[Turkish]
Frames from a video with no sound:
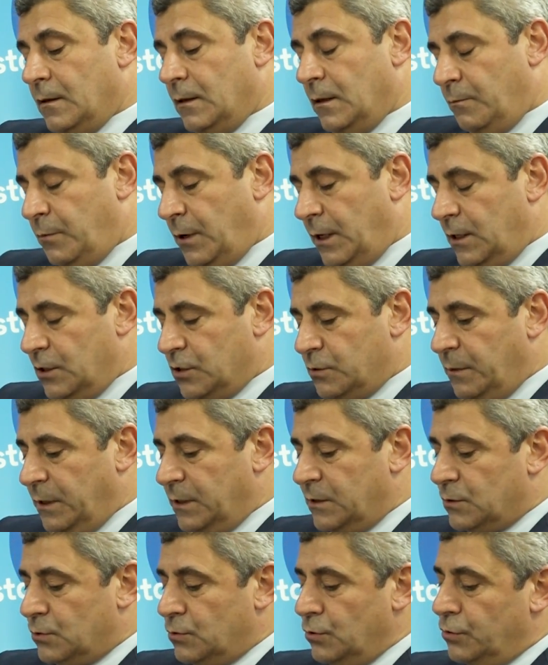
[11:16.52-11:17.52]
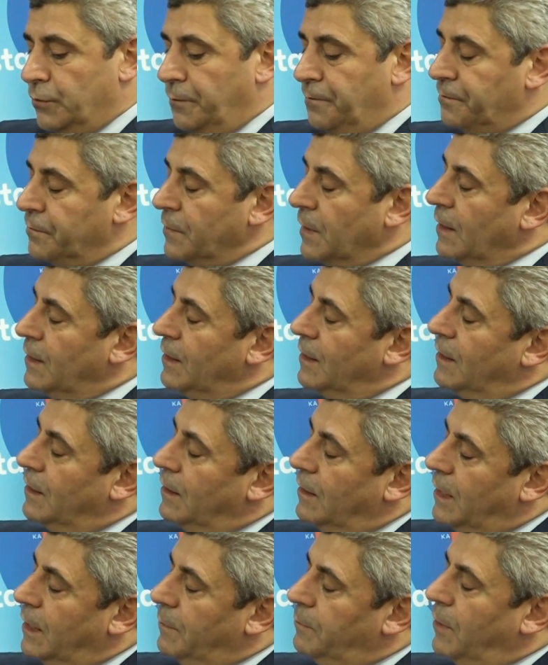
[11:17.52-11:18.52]
da paylaşmak istiyorum.
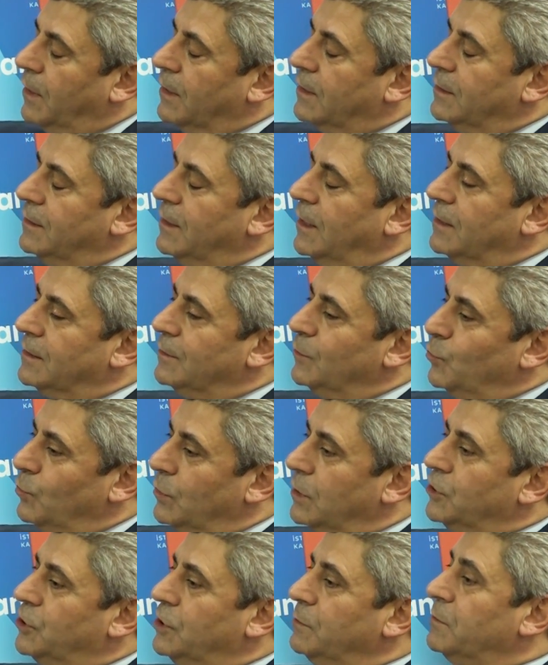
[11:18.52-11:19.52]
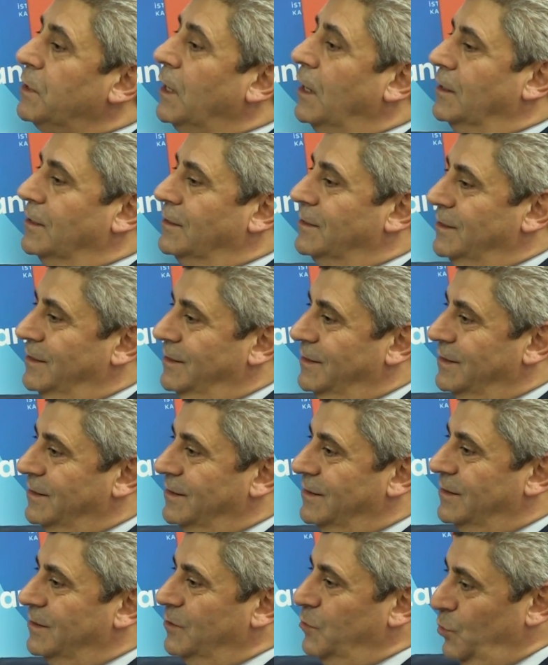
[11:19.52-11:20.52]
Hep akıllarda ulaşım kartı
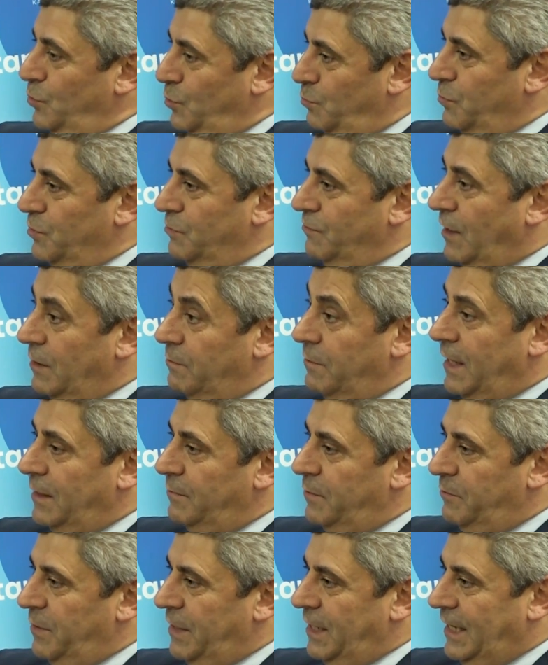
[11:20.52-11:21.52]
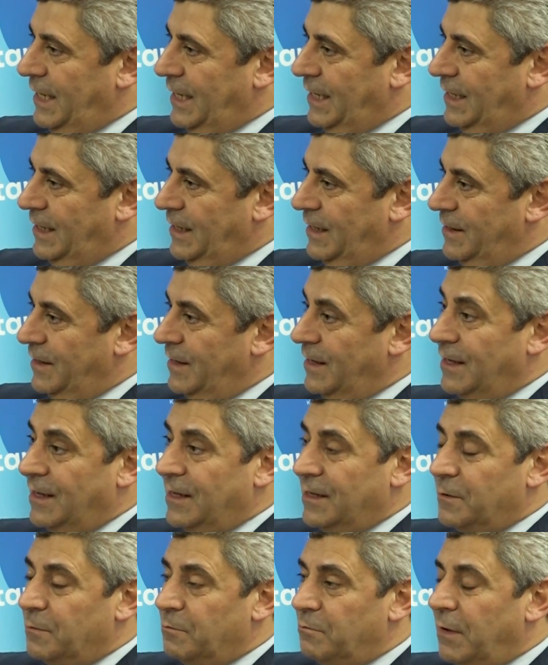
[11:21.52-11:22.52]
konumuz var Belbim ile ilgili.
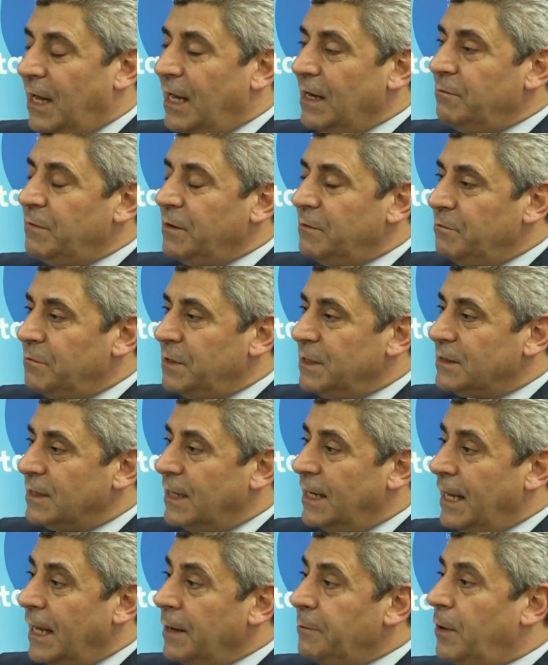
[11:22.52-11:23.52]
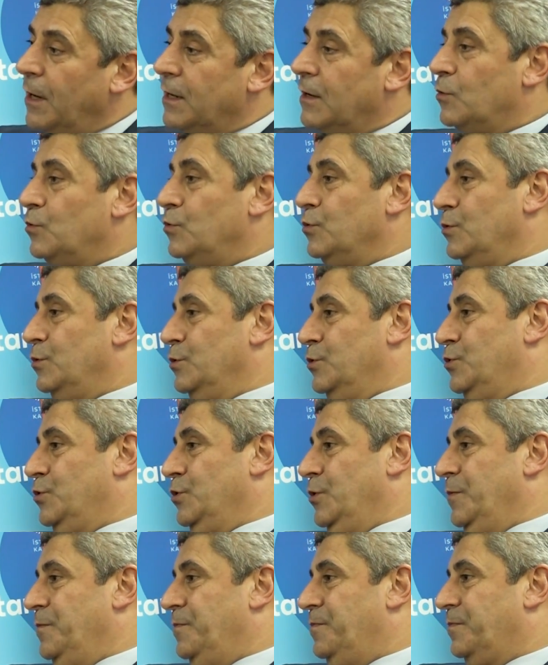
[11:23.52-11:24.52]
Belbim bir e-para kuruluşu.
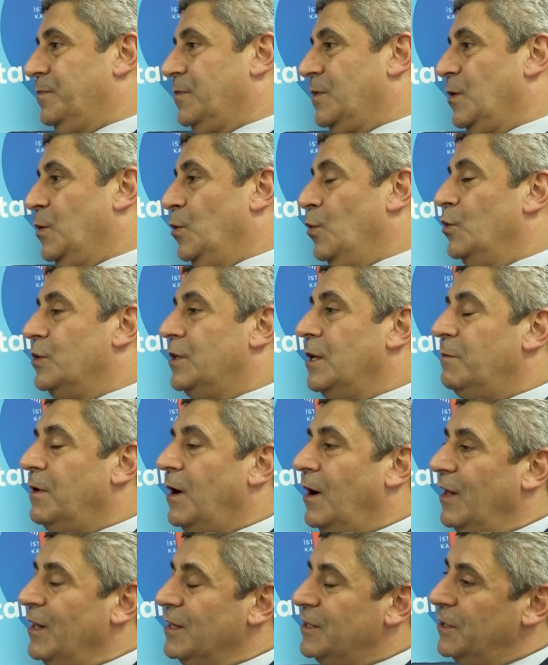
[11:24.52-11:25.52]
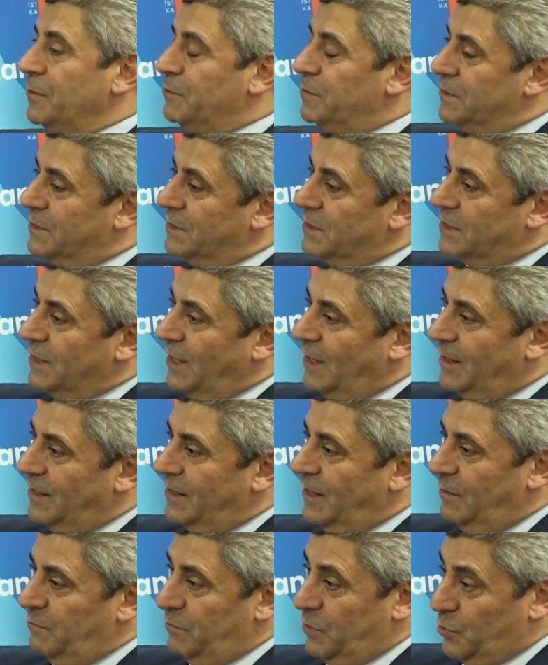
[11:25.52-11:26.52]
Ödeme altyapısı
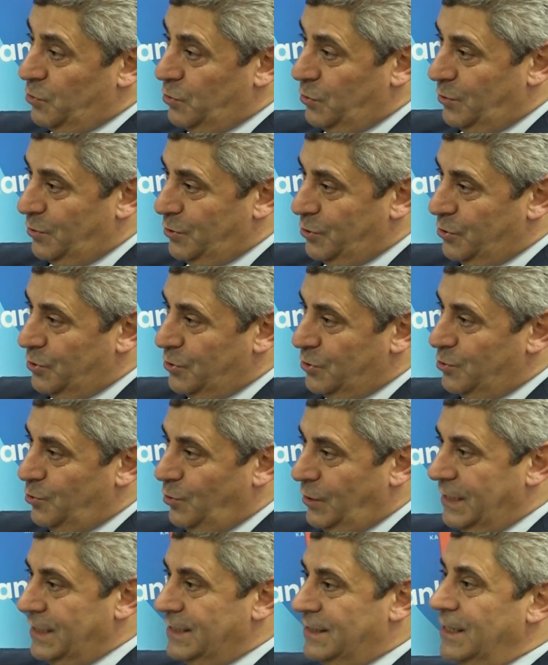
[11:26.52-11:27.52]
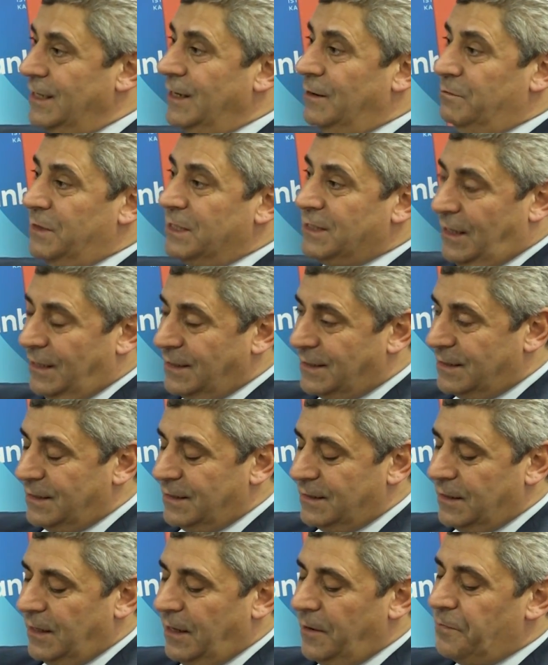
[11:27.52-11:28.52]
sağlayan bir kuruluştur. Dolayısıyla biz
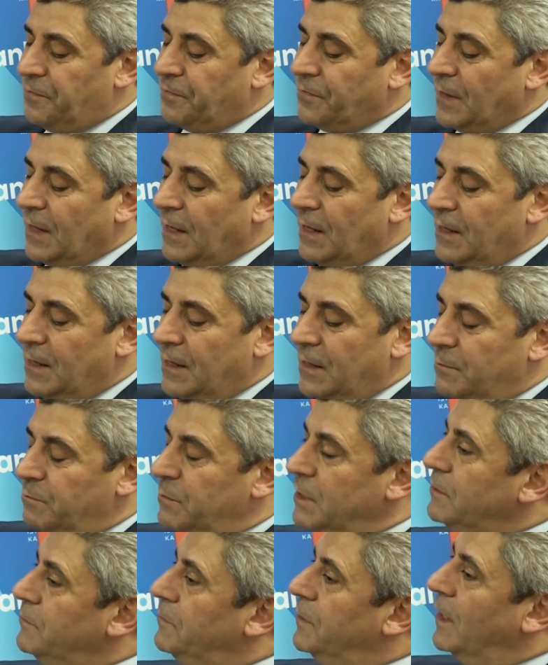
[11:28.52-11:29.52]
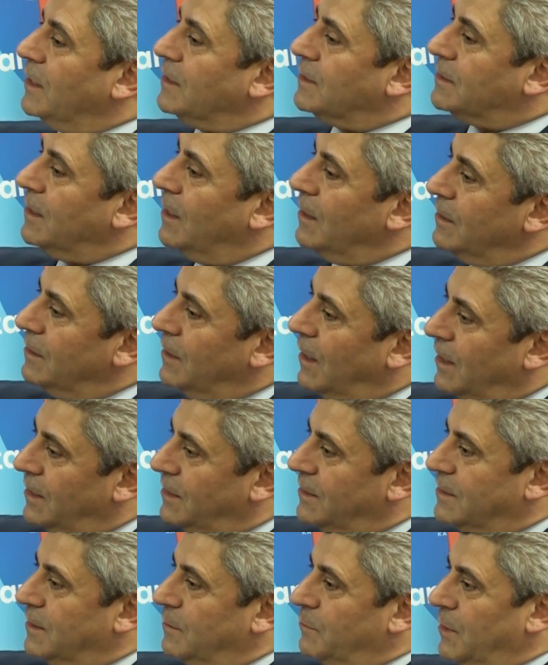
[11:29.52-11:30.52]
aslında bir finansal
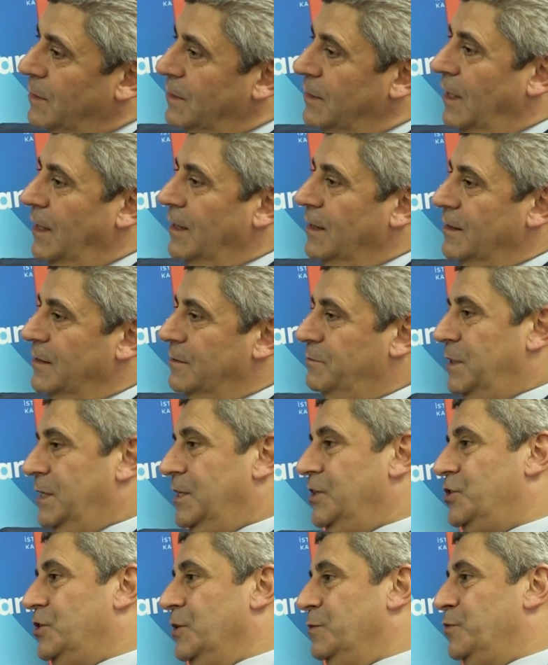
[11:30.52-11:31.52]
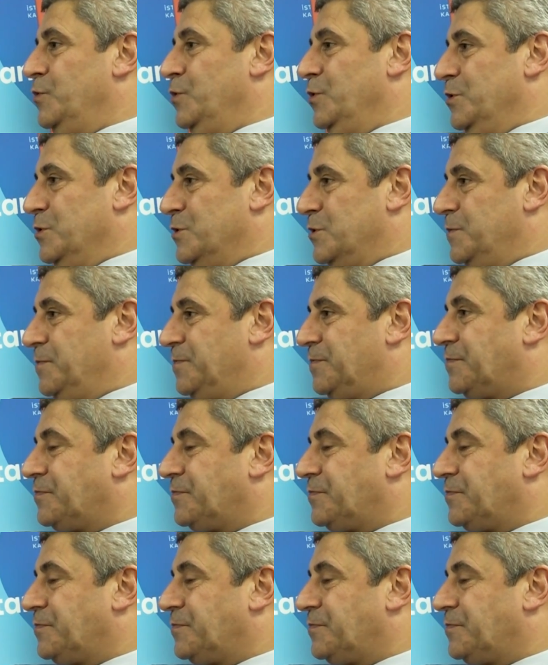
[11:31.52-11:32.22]
aynı zamanda bir iş yapıyoruz.